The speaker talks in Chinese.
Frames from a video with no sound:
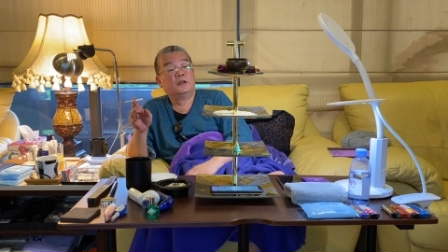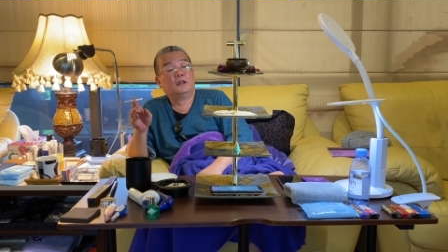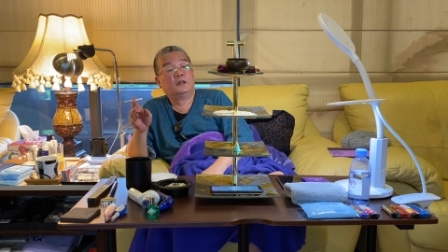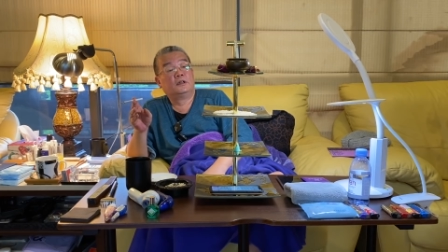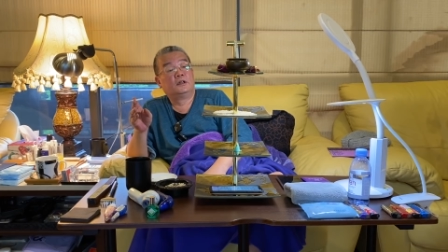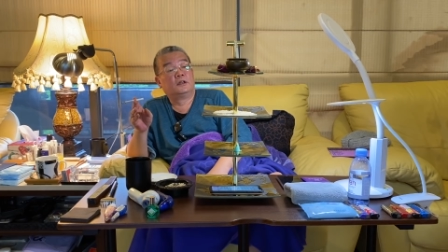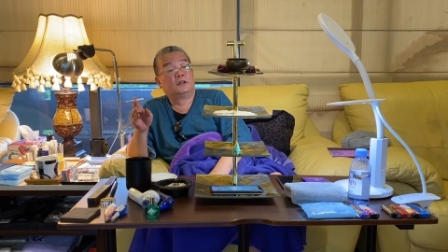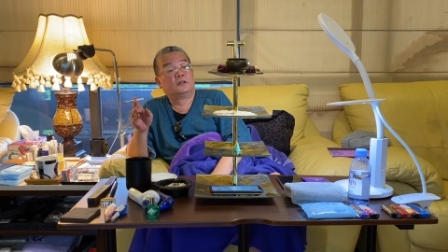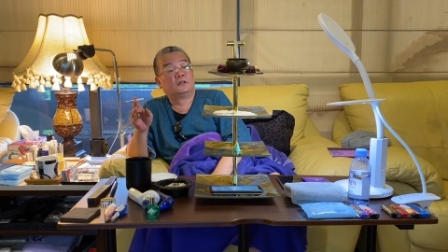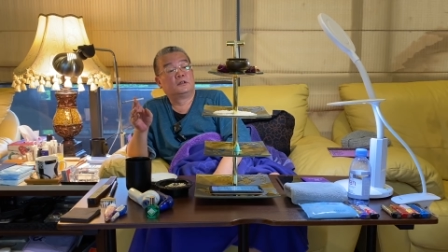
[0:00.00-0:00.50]

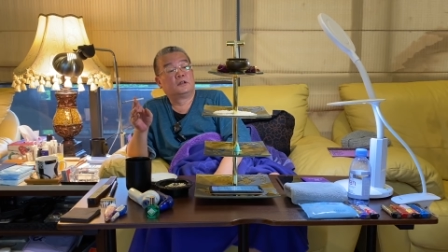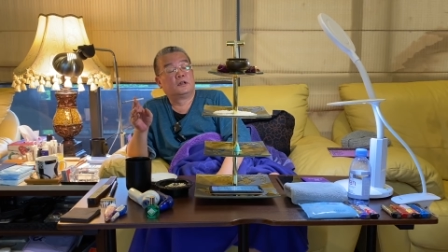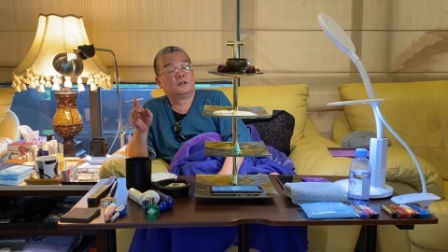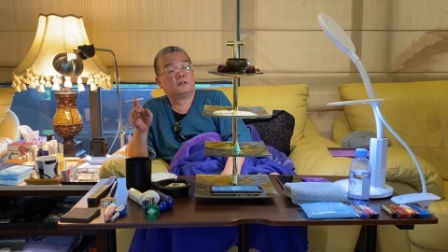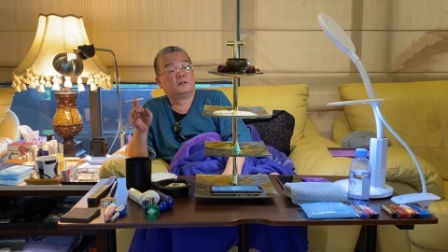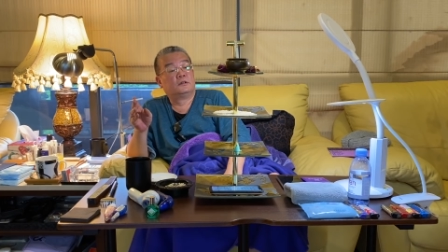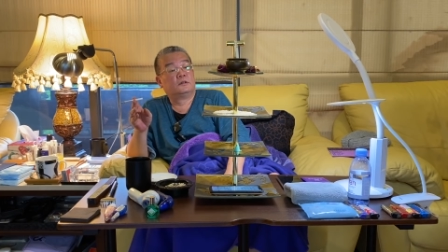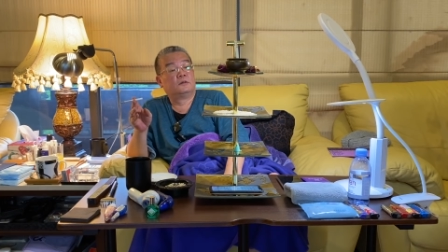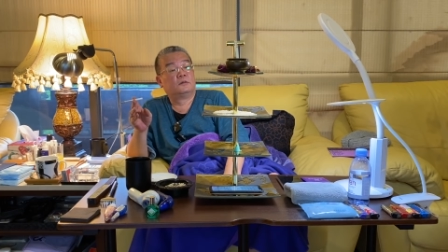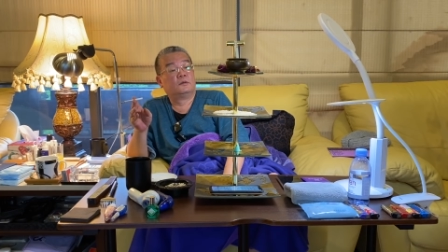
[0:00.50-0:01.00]
那那
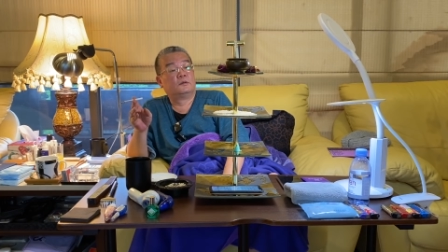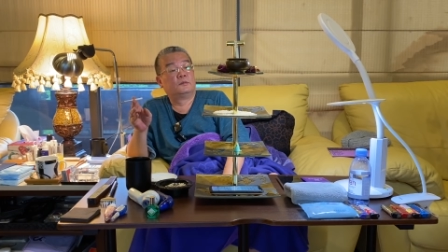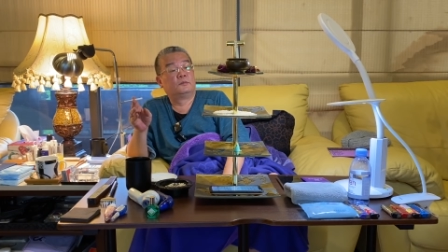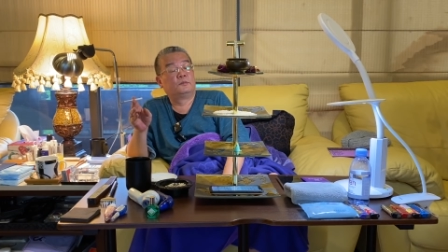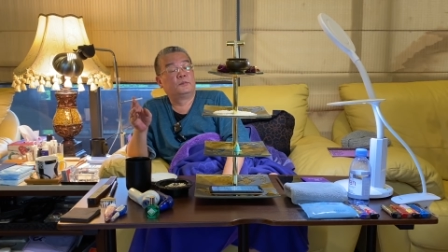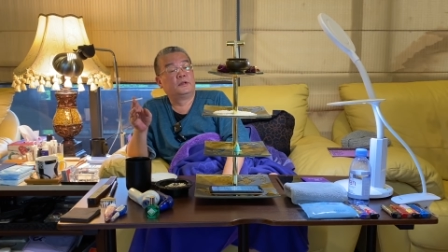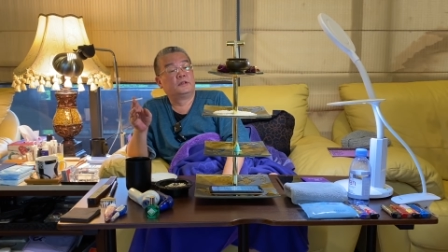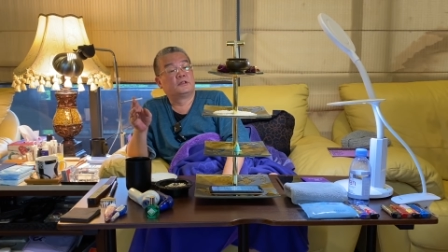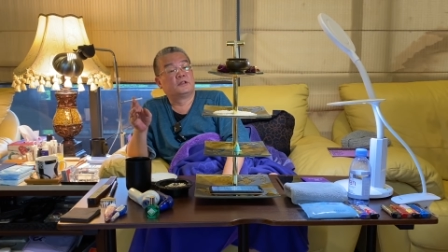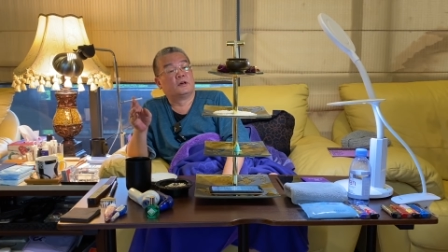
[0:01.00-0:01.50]
个
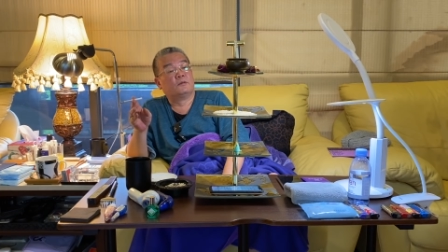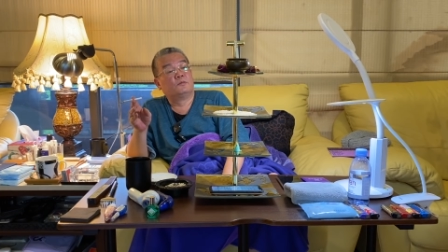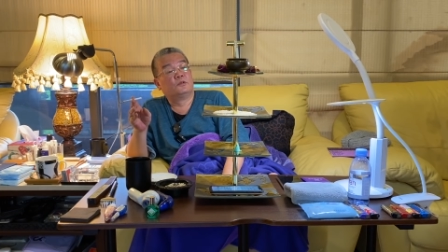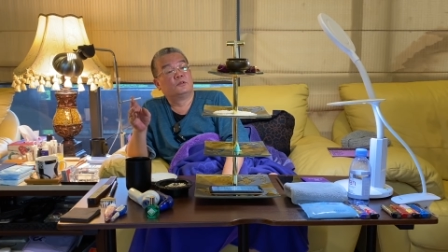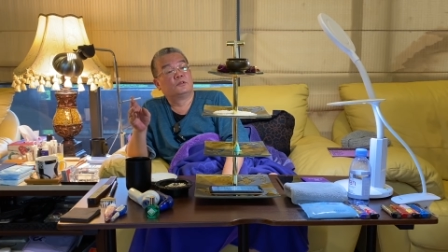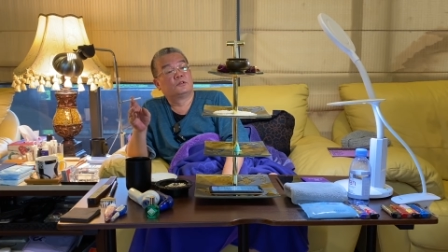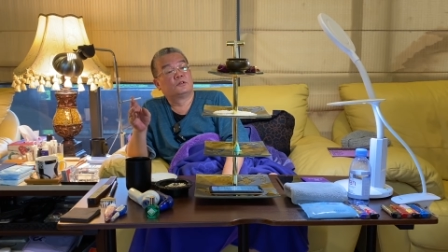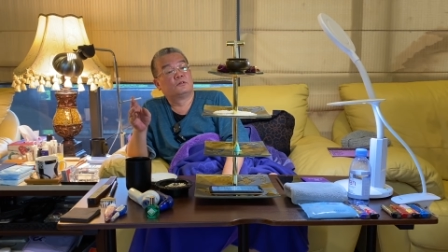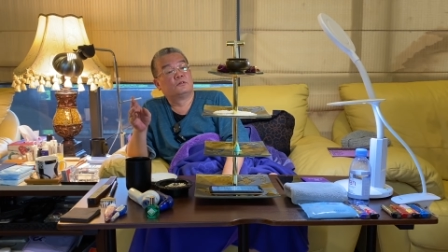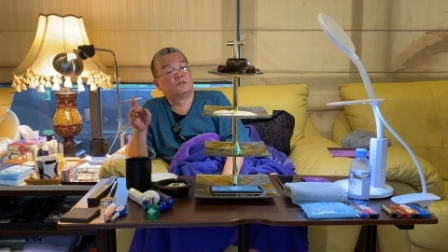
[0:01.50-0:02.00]
被强
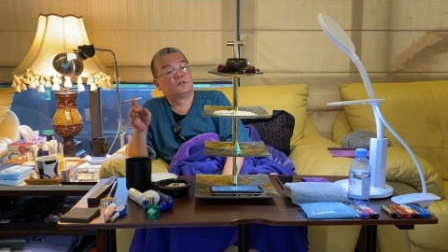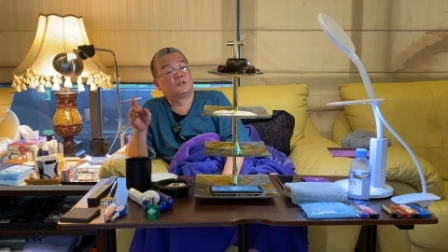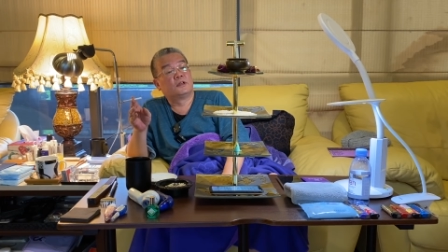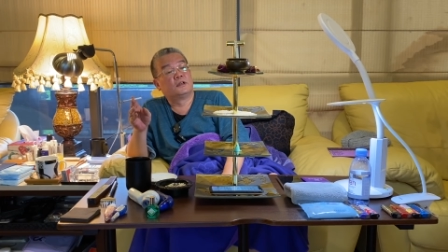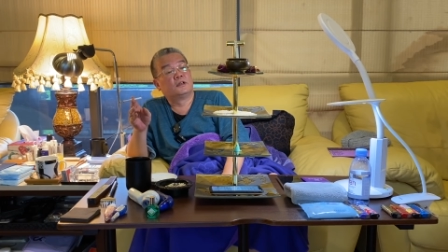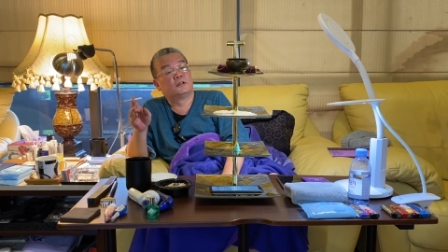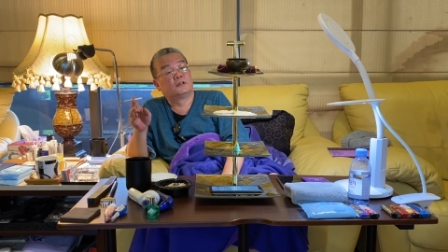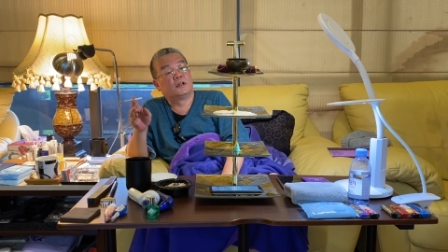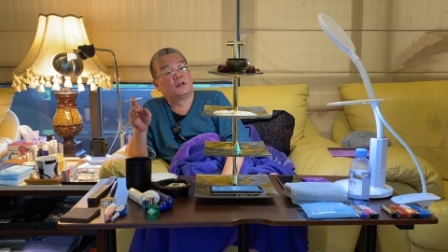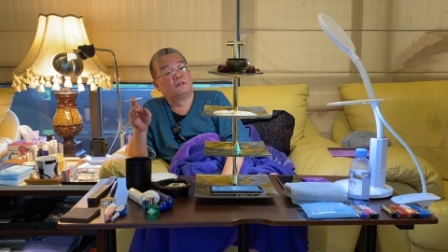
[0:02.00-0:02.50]
迫修三
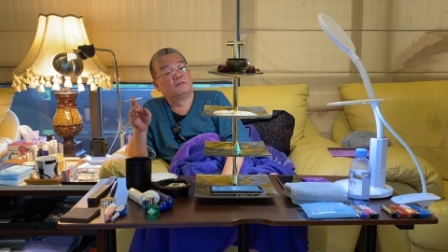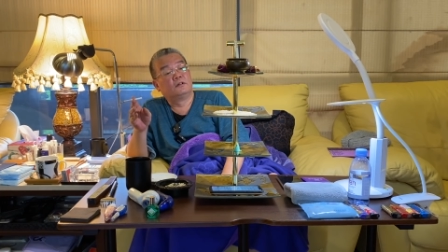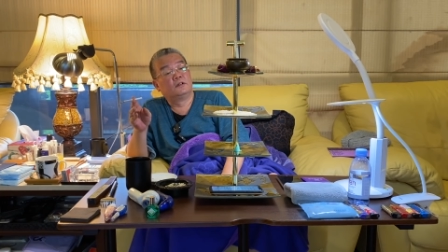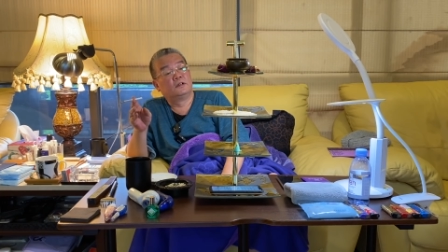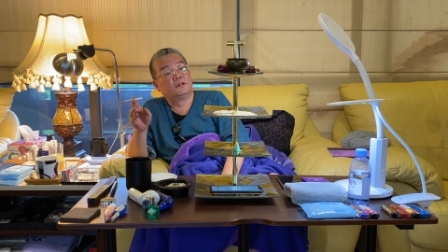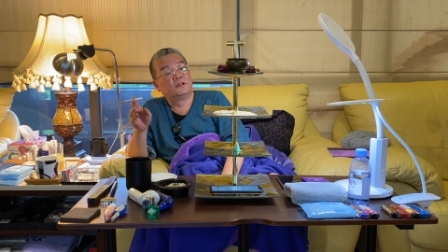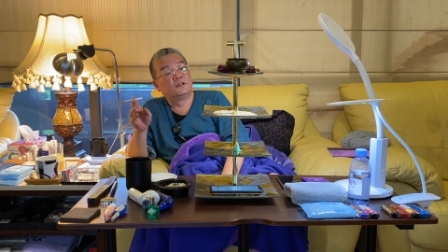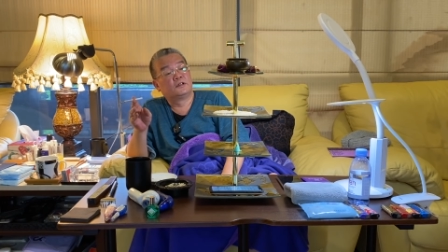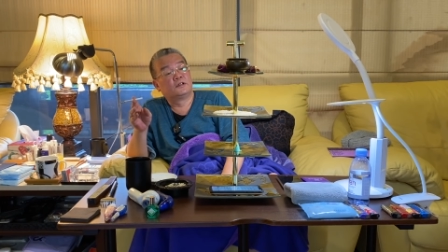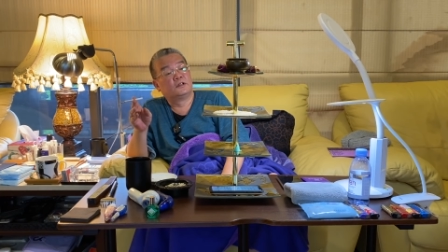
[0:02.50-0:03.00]
个单位的
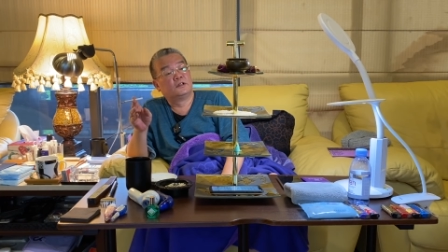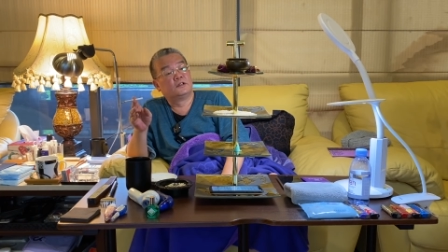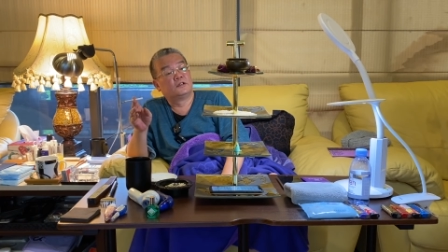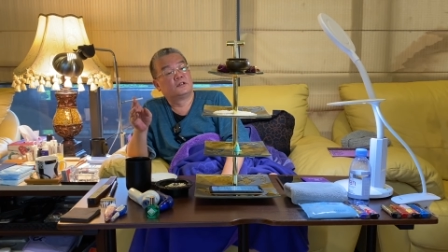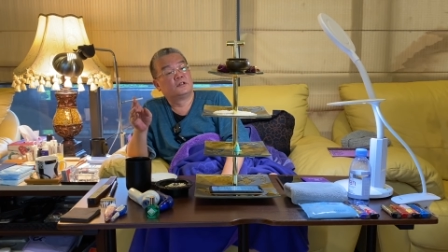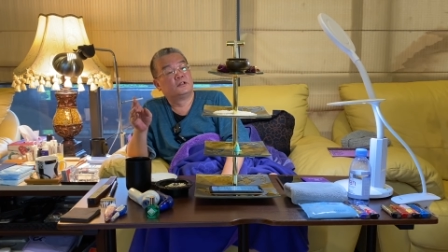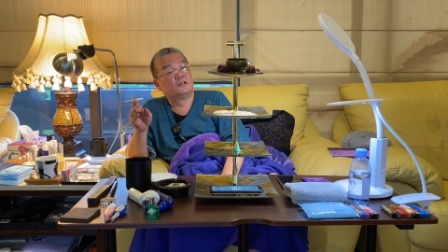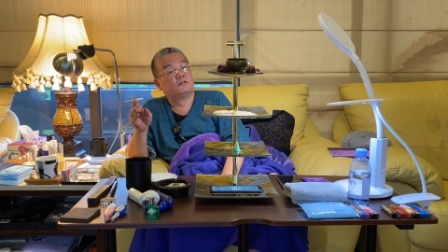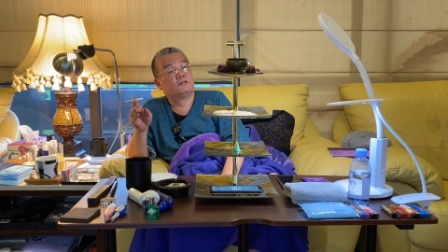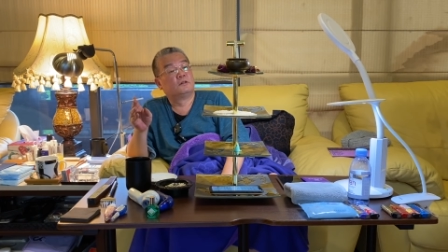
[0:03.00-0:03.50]
那些人
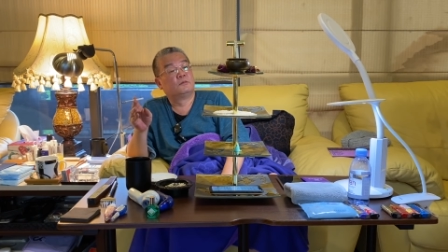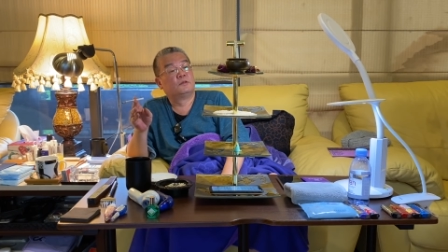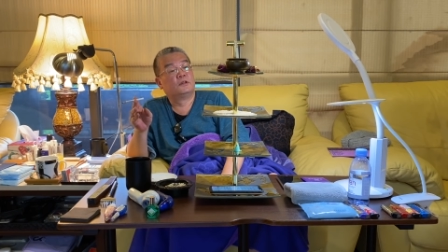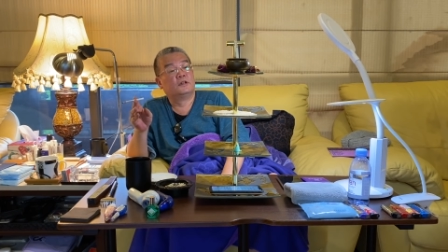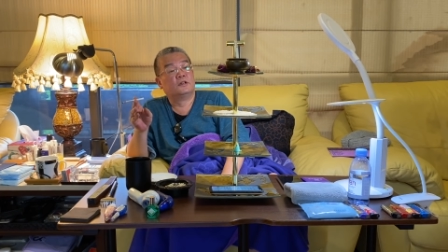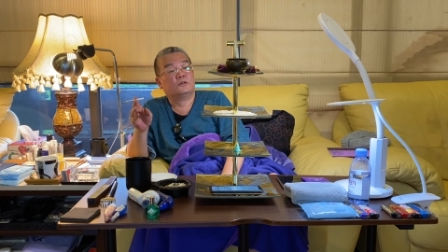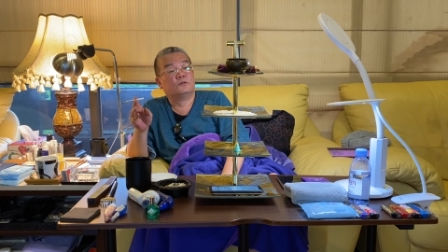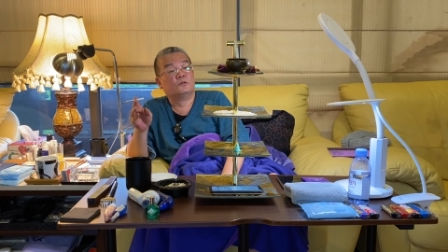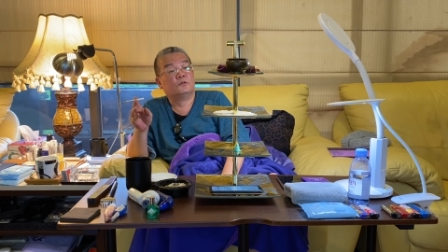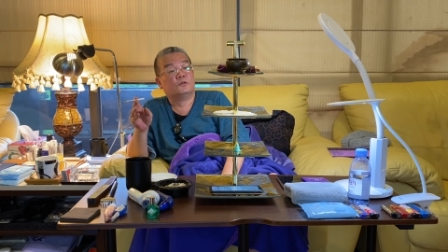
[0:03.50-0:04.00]
心里会不会
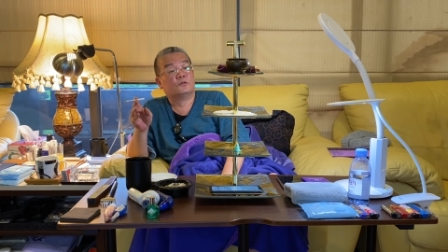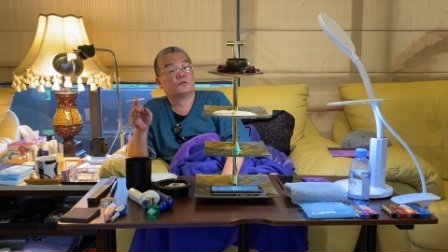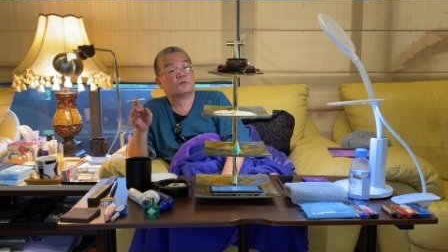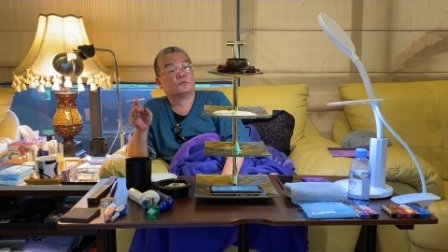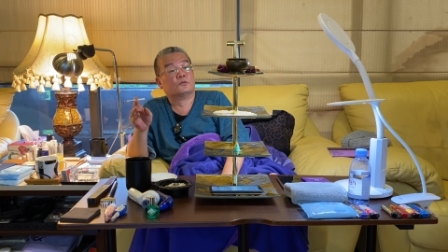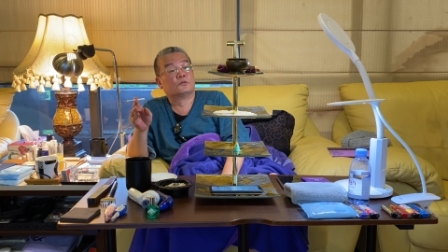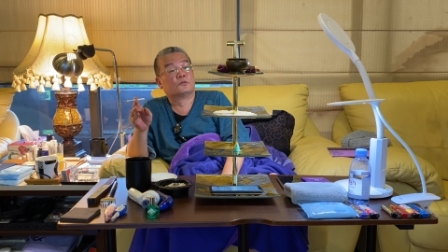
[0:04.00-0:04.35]
很郁卒？